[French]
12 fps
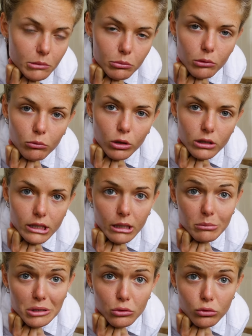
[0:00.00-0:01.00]
peu moins que
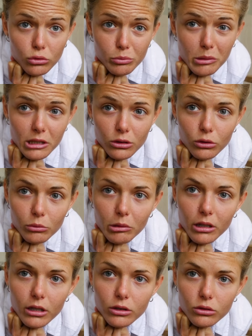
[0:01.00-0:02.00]
d'habitude parce que
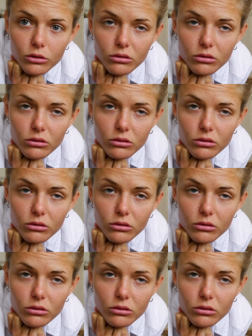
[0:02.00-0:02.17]
ben